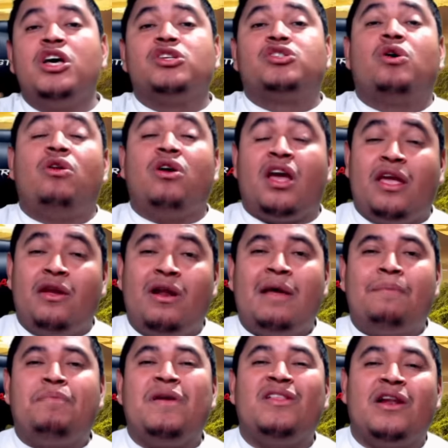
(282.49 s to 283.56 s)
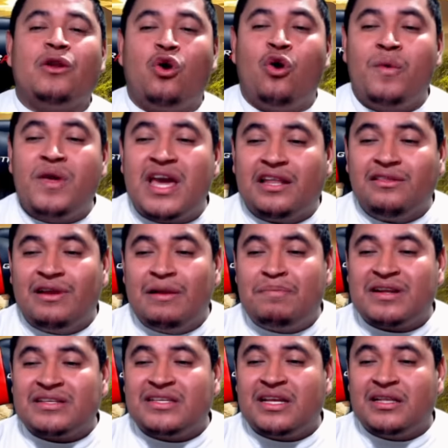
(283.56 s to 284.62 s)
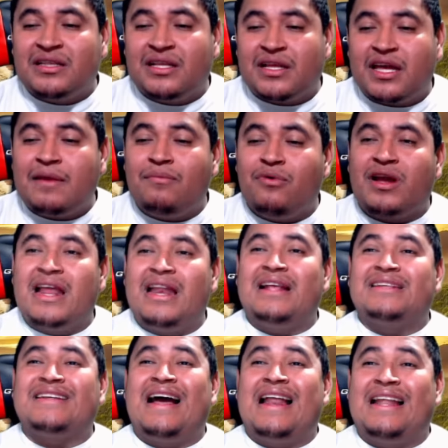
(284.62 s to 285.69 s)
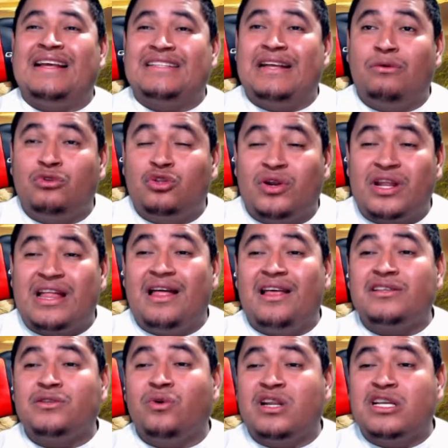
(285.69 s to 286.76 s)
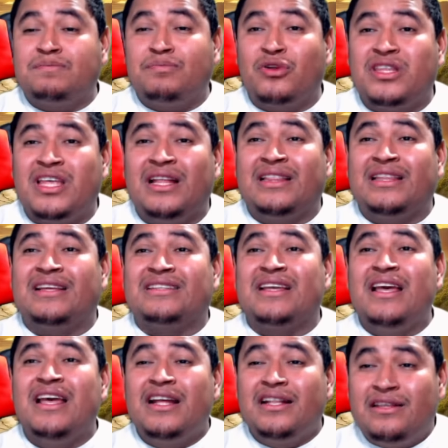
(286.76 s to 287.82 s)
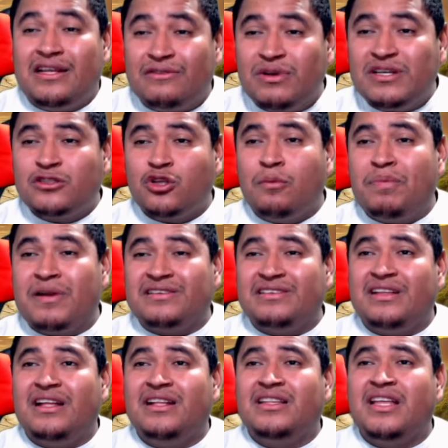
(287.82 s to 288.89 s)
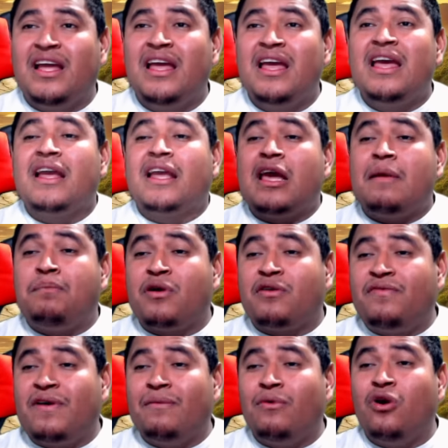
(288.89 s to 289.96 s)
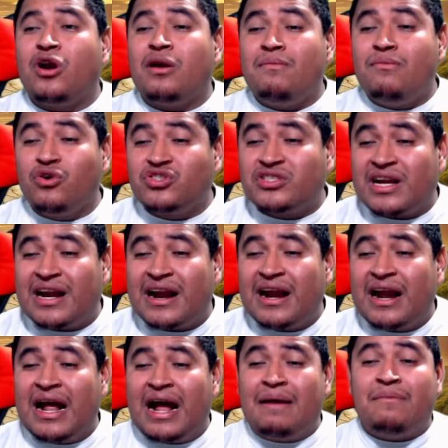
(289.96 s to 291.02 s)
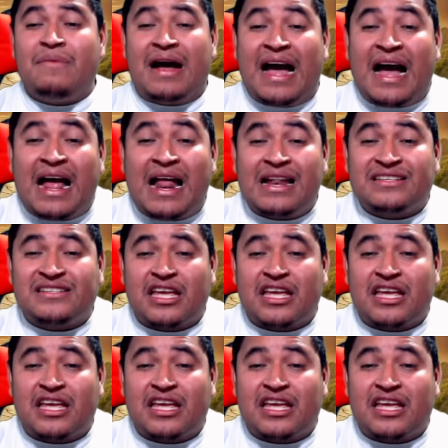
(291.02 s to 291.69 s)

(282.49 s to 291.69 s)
Solo que yo le pido al gobierno, al presidente Nayib Bukele, a las autoridades correspondientes de nuestro presidente, que por favor mostraran al